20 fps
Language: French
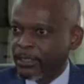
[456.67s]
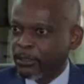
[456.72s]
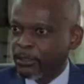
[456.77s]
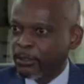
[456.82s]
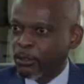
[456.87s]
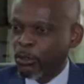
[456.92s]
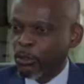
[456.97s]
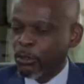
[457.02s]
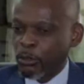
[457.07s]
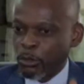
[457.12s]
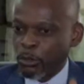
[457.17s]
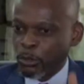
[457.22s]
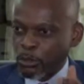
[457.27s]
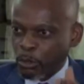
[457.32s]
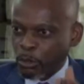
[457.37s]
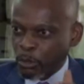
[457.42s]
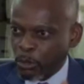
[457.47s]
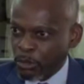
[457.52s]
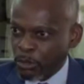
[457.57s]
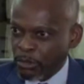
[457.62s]
Donc le
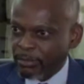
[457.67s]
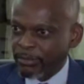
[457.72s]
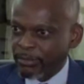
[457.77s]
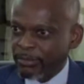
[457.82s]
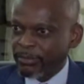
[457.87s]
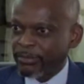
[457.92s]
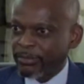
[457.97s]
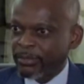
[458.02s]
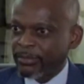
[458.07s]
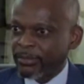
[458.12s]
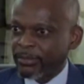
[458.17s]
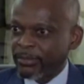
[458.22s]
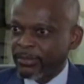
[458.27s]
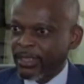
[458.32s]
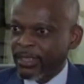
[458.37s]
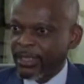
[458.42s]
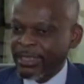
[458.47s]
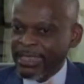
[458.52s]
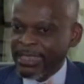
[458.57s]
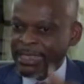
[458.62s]
Togo,
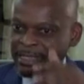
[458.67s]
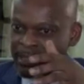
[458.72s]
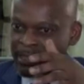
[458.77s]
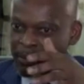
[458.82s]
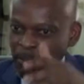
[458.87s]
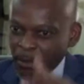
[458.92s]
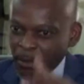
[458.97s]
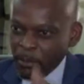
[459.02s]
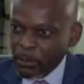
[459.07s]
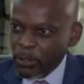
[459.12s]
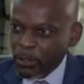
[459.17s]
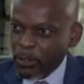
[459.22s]
en étant membre du